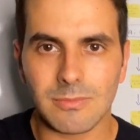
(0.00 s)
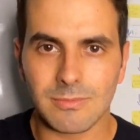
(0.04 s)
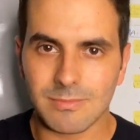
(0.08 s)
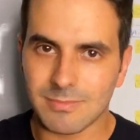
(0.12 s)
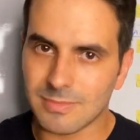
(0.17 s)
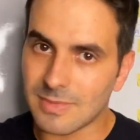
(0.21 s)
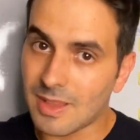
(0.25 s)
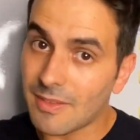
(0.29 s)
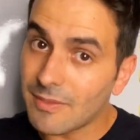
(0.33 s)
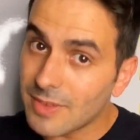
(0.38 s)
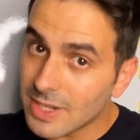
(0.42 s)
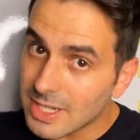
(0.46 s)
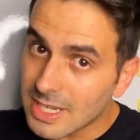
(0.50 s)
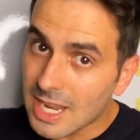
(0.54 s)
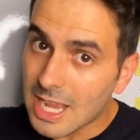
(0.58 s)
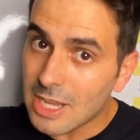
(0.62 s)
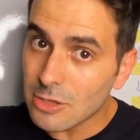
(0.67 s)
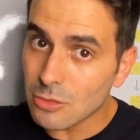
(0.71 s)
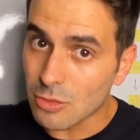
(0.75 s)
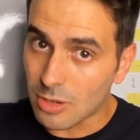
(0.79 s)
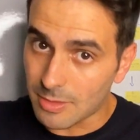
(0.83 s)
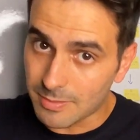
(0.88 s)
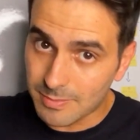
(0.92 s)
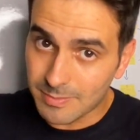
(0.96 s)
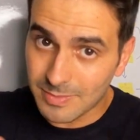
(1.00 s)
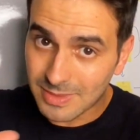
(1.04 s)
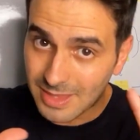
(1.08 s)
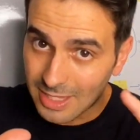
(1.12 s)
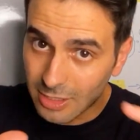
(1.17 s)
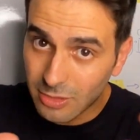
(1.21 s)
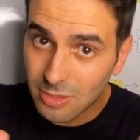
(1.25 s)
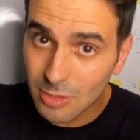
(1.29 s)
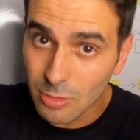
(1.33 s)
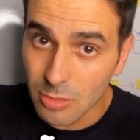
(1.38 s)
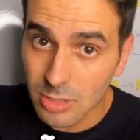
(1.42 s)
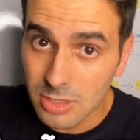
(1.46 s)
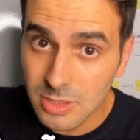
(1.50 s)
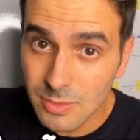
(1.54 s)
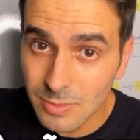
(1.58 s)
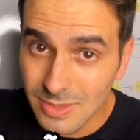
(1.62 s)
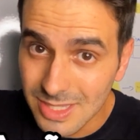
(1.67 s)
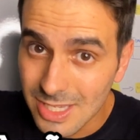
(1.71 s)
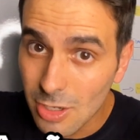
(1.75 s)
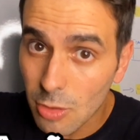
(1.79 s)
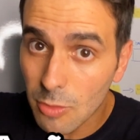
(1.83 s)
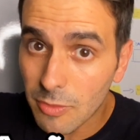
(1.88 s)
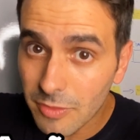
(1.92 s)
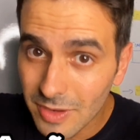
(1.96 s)
na verdade, ó, aquele negócio, se
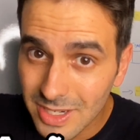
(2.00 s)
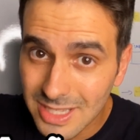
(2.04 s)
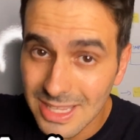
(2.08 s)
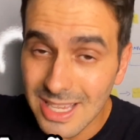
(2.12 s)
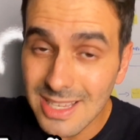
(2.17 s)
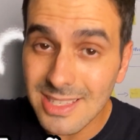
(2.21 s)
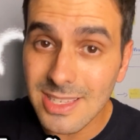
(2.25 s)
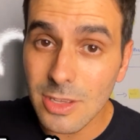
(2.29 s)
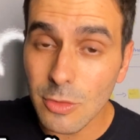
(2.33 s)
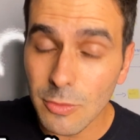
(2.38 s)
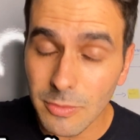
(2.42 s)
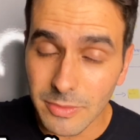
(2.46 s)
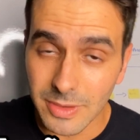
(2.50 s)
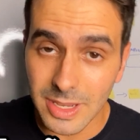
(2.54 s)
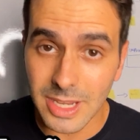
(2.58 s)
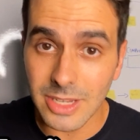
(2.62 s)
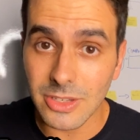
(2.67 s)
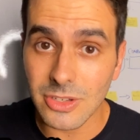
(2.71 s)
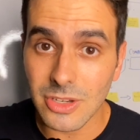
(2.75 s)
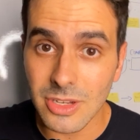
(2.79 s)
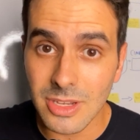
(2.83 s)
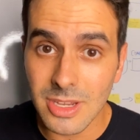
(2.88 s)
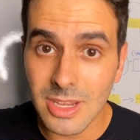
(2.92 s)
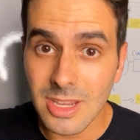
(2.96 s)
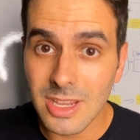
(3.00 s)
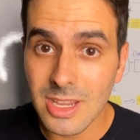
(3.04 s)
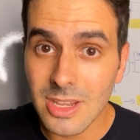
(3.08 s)
você não ofertar, você não vende.